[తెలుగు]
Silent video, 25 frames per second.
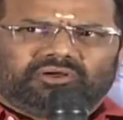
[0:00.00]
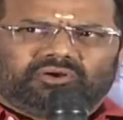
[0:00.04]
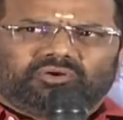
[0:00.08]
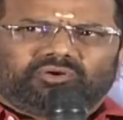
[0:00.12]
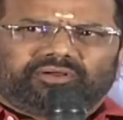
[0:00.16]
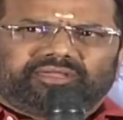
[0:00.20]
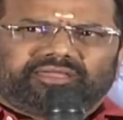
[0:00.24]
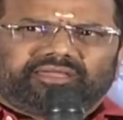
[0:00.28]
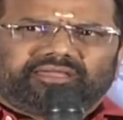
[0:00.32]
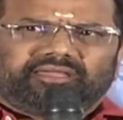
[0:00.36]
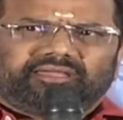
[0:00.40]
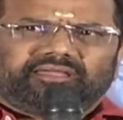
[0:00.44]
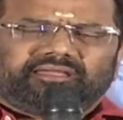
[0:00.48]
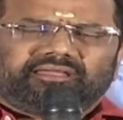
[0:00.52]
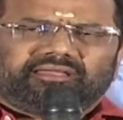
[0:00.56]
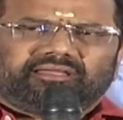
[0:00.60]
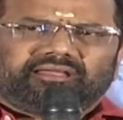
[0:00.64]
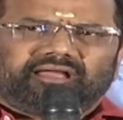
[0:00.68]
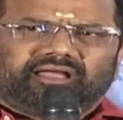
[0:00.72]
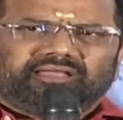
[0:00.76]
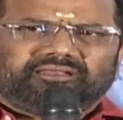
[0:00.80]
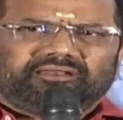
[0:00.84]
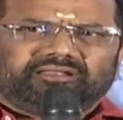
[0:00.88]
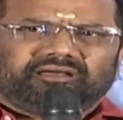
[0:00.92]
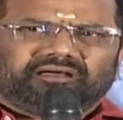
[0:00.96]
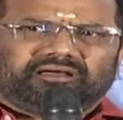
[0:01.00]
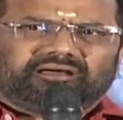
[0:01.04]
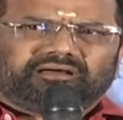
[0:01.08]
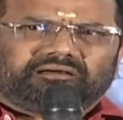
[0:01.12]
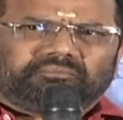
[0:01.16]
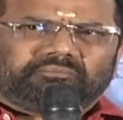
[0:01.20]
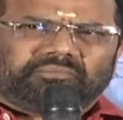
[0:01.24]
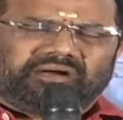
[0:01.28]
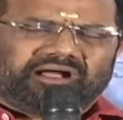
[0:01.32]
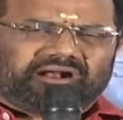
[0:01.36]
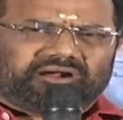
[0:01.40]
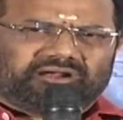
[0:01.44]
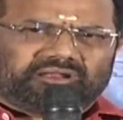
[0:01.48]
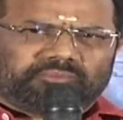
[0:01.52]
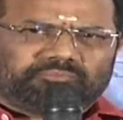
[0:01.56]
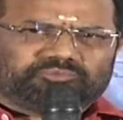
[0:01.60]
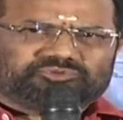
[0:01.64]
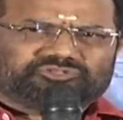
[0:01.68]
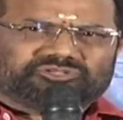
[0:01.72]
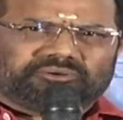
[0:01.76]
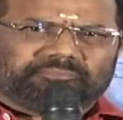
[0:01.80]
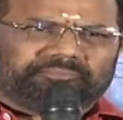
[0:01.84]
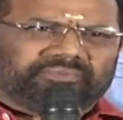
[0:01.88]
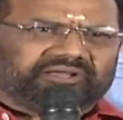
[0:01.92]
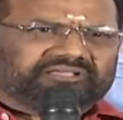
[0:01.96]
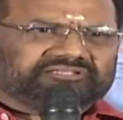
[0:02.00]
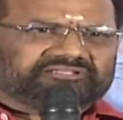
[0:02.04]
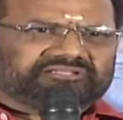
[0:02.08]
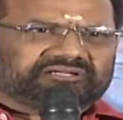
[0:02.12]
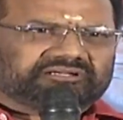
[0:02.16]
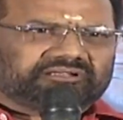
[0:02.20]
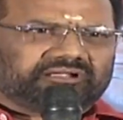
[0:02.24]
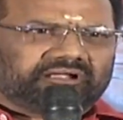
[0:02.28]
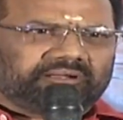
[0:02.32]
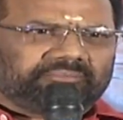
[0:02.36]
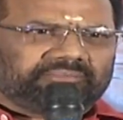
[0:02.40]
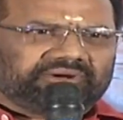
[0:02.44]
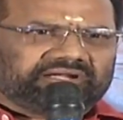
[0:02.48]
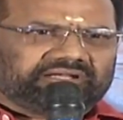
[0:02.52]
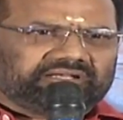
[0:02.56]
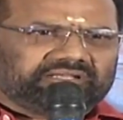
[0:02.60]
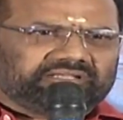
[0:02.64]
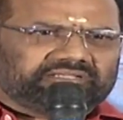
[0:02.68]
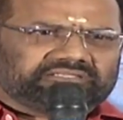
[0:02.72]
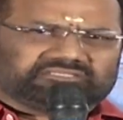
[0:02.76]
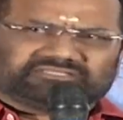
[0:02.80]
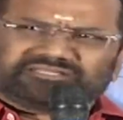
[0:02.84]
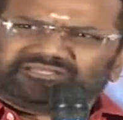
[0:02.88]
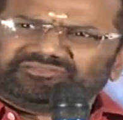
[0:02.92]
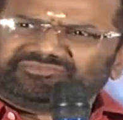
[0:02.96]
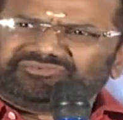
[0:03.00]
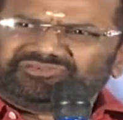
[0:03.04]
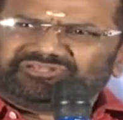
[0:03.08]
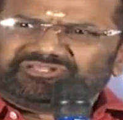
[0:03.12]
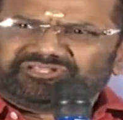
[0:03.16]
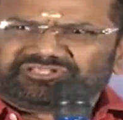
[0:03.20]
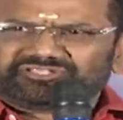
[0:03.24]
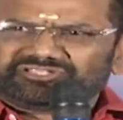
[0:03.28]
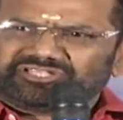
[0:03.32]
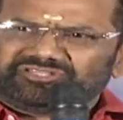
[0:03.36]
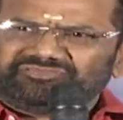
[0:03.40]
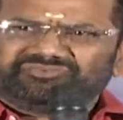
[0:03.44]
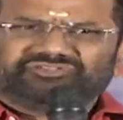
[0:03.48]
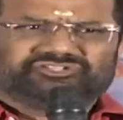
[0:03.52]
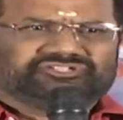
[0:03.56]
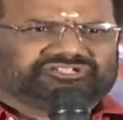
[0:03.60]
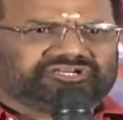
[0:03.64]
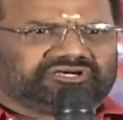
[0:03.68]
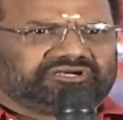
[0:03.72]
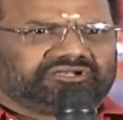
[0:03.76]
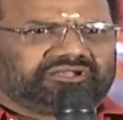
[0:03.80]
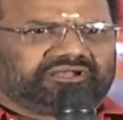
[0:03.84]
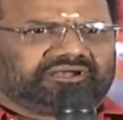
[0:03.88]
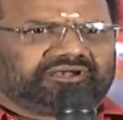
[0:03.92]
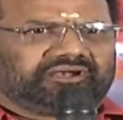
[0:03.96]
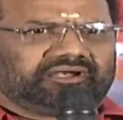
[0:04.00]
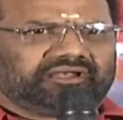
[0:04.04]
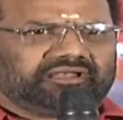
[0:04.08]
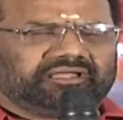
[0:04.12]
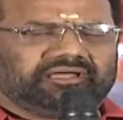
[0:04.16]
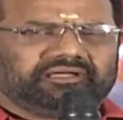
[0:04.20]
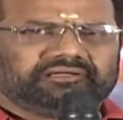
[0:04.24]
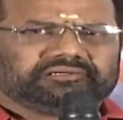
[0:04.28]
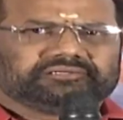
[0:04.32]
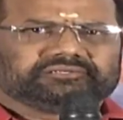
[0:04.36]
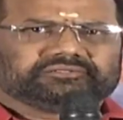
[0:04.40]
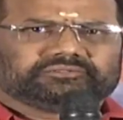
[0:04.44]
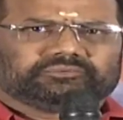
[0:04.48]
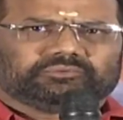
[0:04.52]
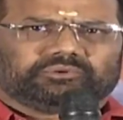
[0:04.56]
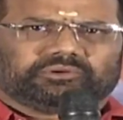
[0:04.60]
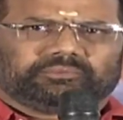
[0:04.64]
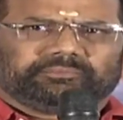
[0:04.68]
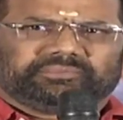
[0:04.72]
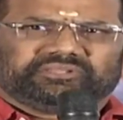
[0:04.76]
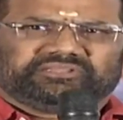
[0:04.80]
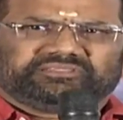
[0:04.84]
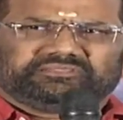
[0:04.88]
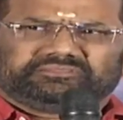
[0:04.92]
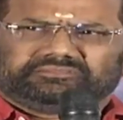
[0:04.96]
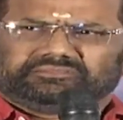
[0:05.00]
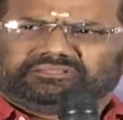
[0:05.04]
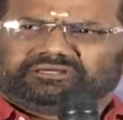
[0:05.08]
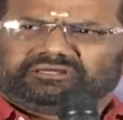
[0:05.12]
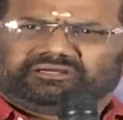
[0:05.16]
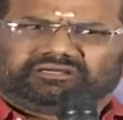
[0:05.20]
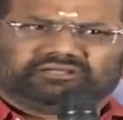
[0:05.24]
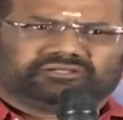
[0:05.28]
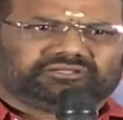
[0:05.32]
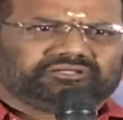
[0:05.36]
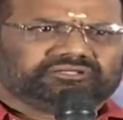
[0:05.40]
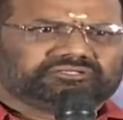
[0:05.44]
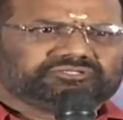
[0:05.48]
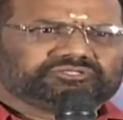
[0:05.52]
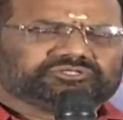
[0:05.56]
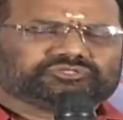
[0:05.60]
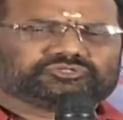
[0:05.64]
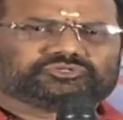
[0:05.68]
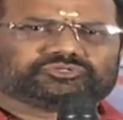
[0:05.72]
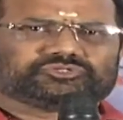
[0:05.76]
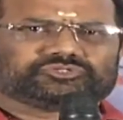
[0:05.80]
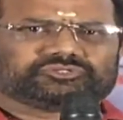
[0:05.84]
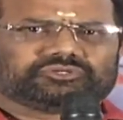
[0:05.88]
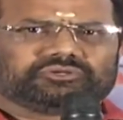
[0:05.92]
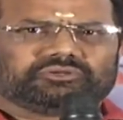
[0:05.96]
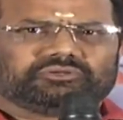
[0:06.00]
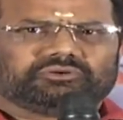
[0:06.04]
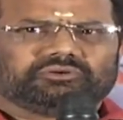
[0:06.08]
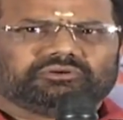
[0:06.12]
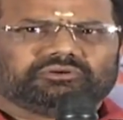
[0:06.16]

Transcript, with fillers: ఓకే ఆయన బాగా డబ్బు సంపాదించాడు కాబట్టి చదివి చదివించాడు నన్ను అట్లా ఒక పెద్ద ఇన్స్టిట్యూషన్లో